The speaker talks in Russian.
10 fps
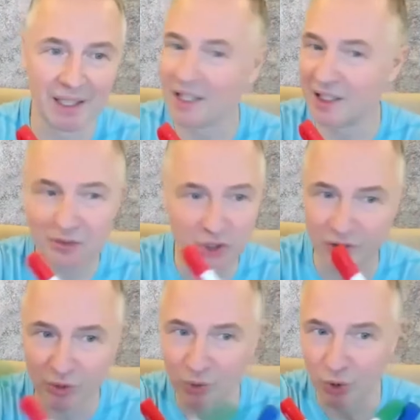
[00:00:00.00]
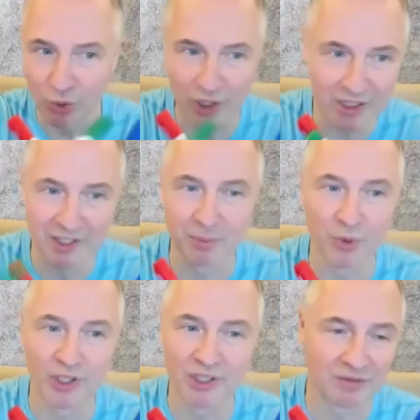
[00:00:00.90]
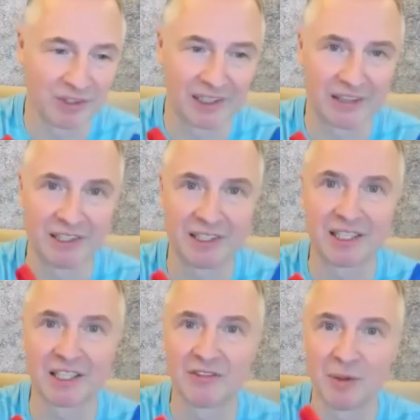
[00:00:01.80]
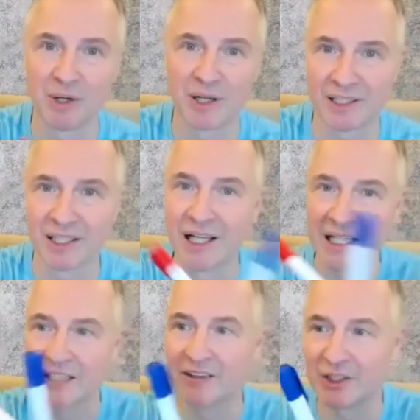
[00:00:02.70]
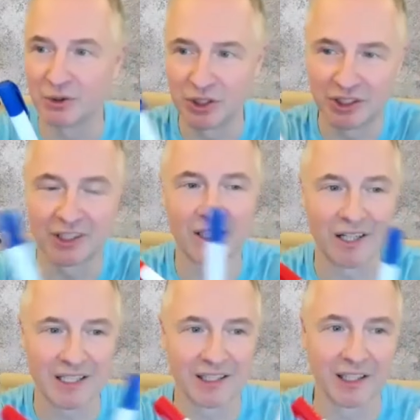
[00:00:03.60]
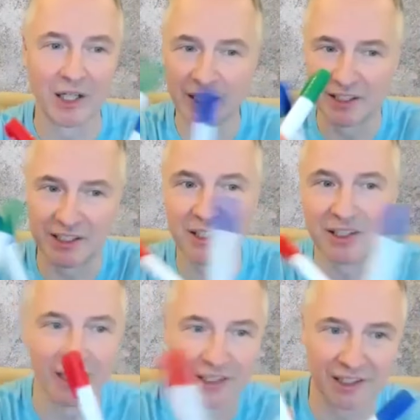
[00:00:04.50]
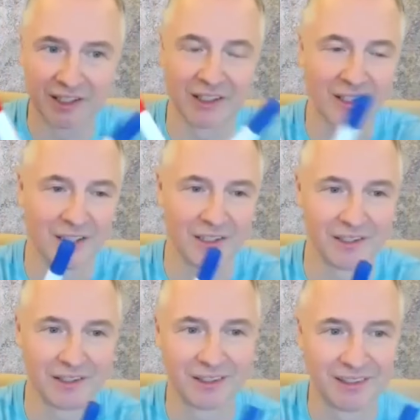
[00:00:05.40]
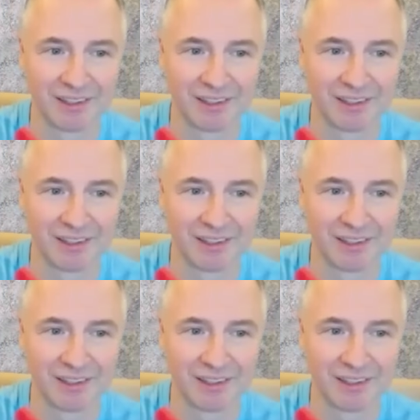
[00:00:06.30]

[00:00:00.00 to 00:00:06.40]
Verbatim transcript: И они все равно будут ругаться, спорить, конфликтовать, и как два барана говорить, он говорит, это красное, это синее, она говорит, это красное.